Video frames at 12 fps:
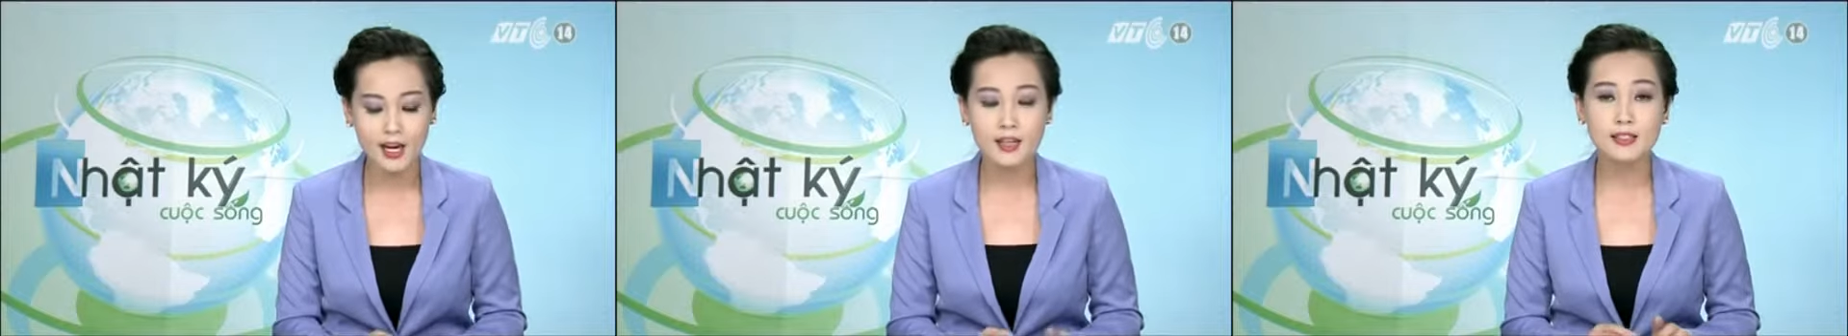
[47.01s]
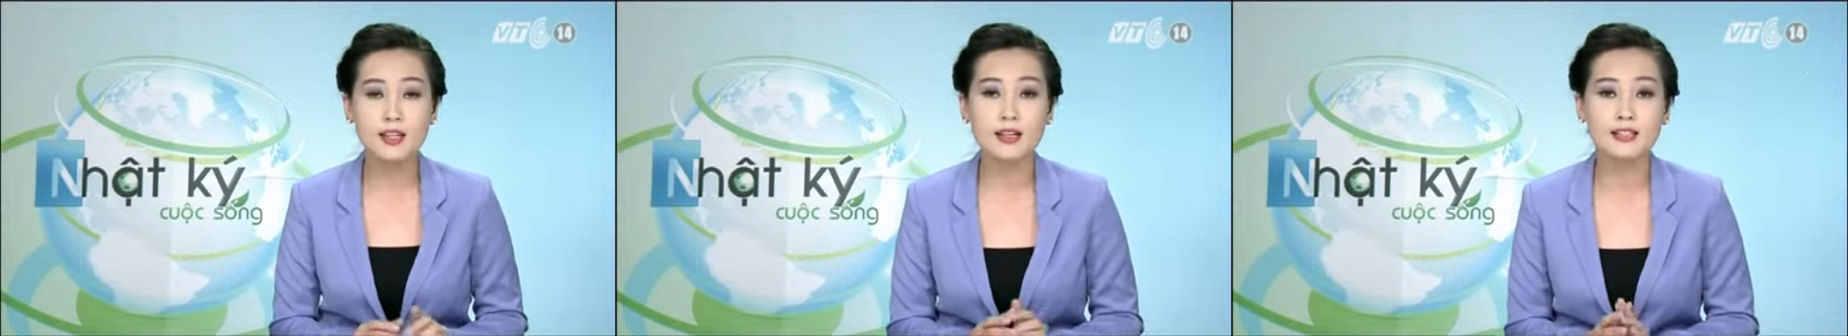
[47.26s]

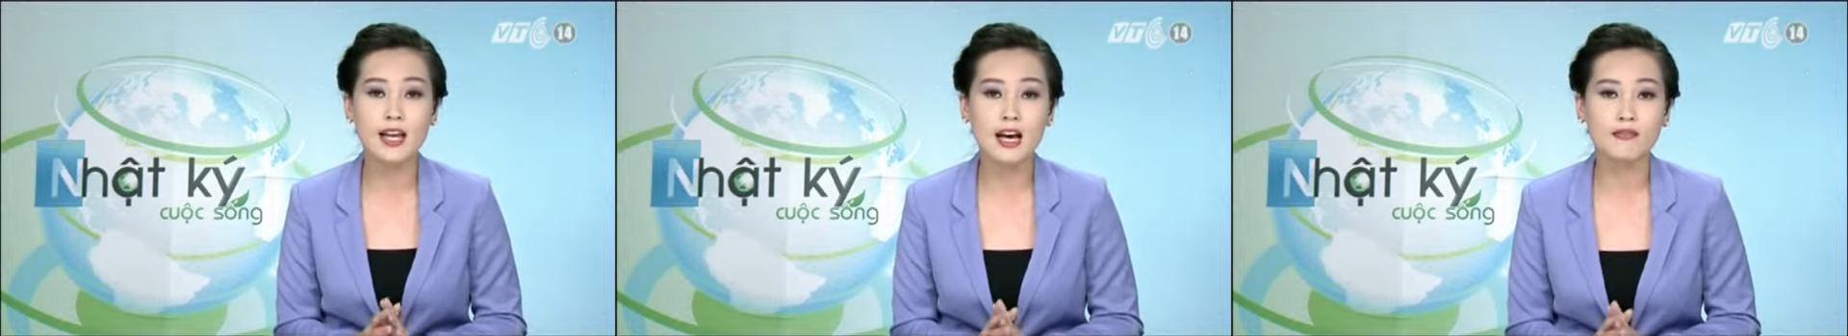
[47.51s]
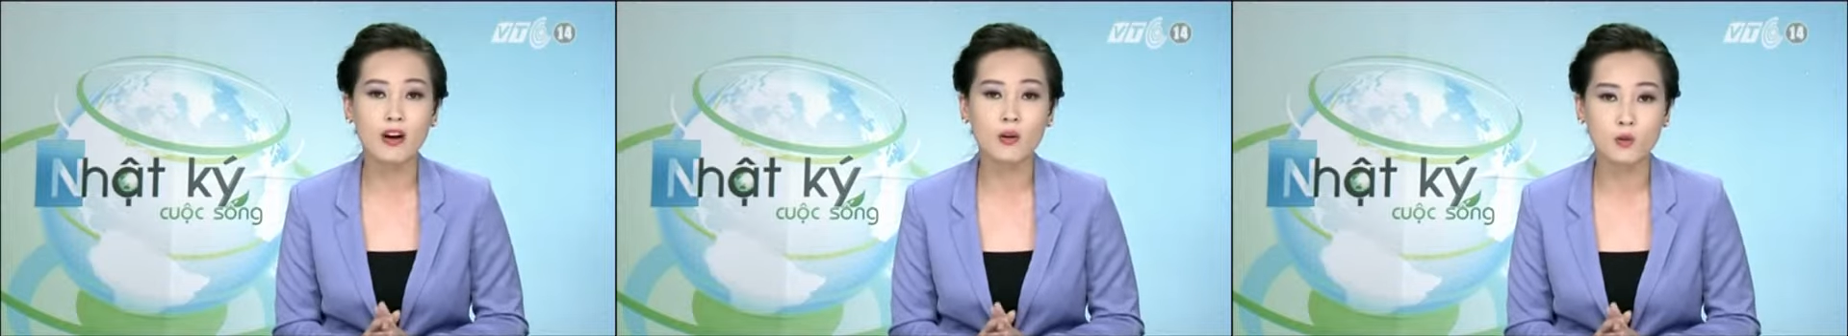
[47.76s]
xảy ra
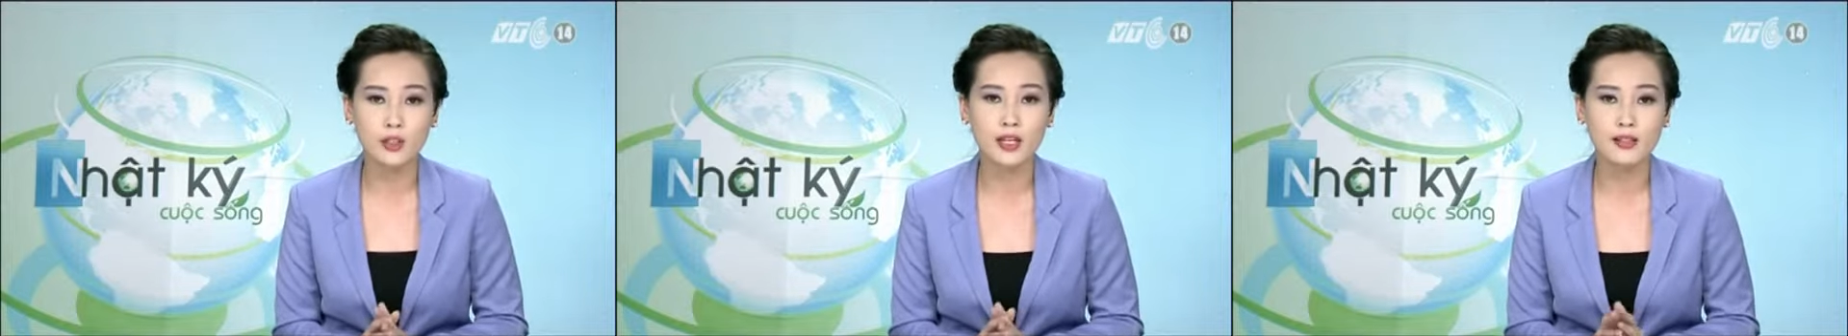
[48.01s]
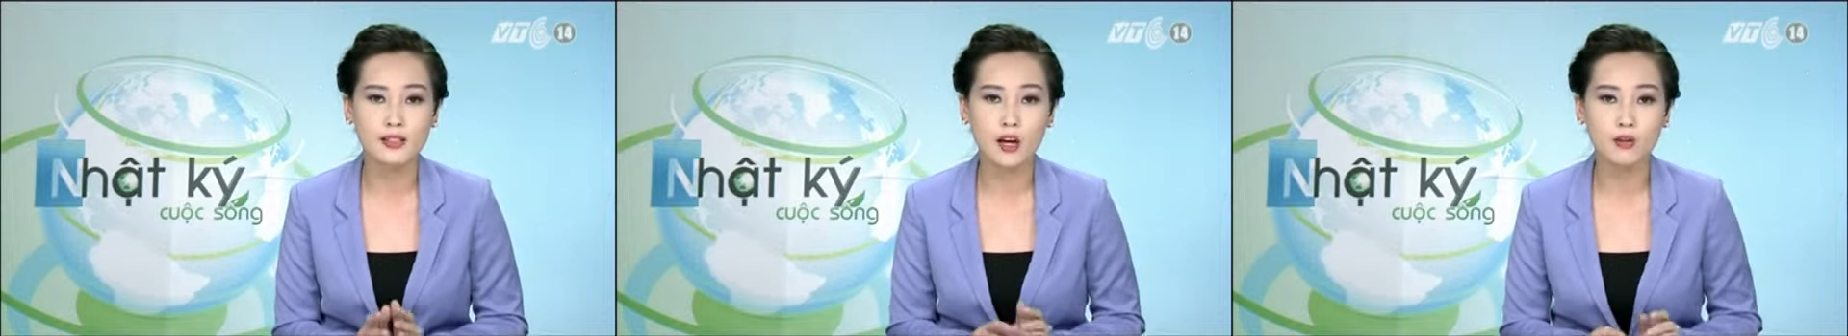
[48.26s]
vào cuối
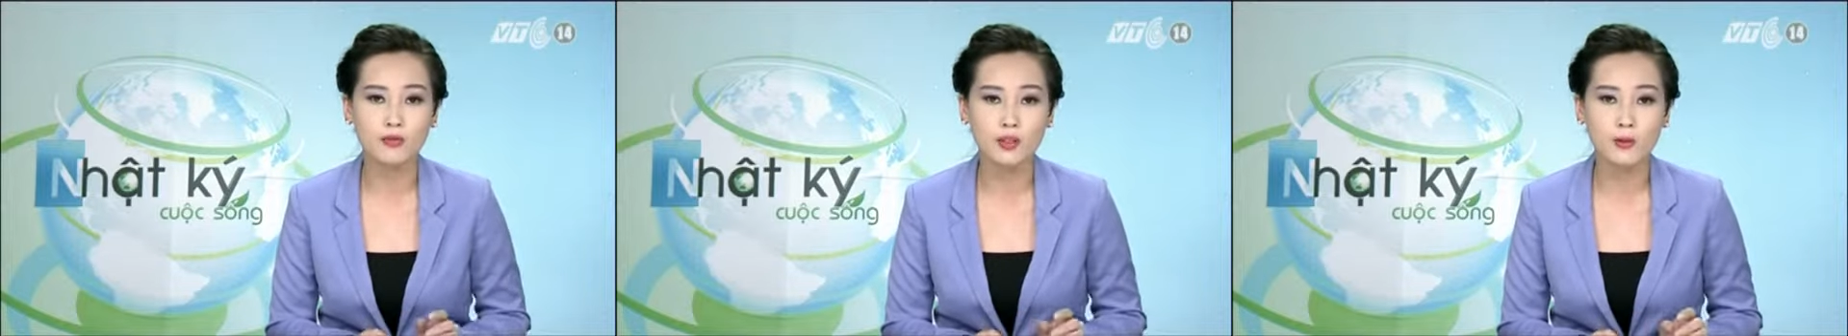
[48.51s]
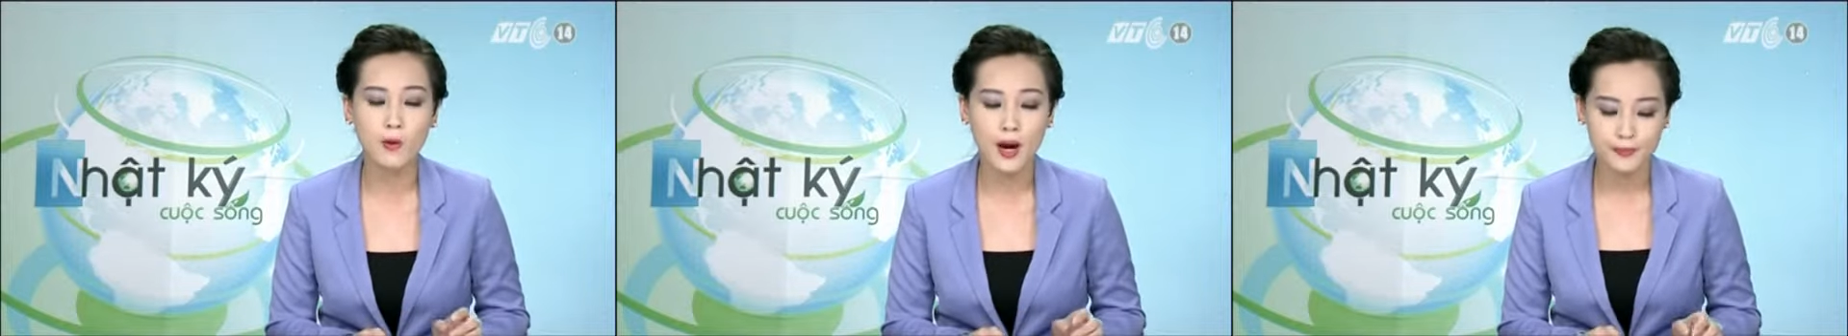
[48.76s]
tháng sáu vừa
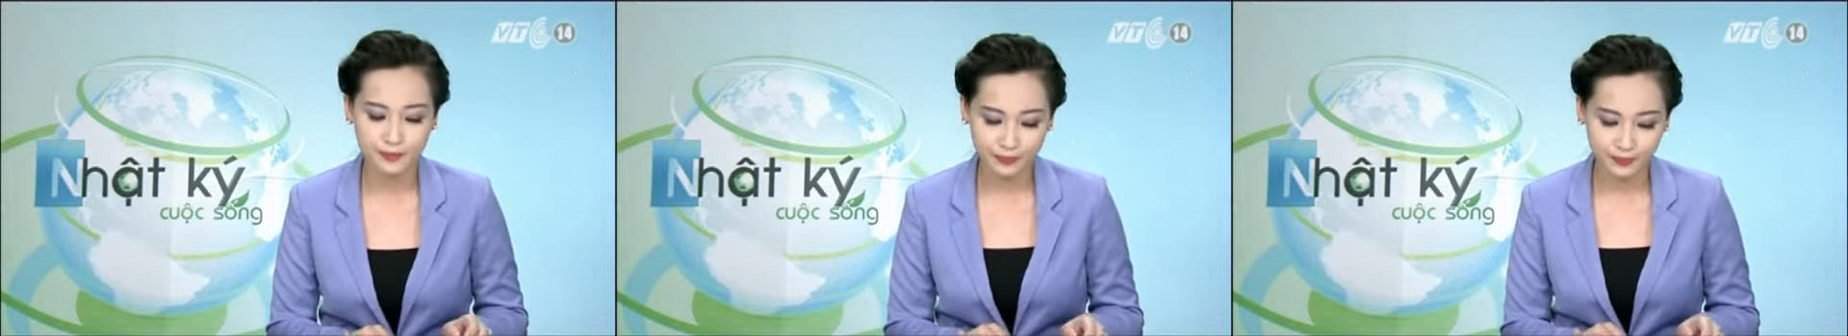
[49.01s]
qua.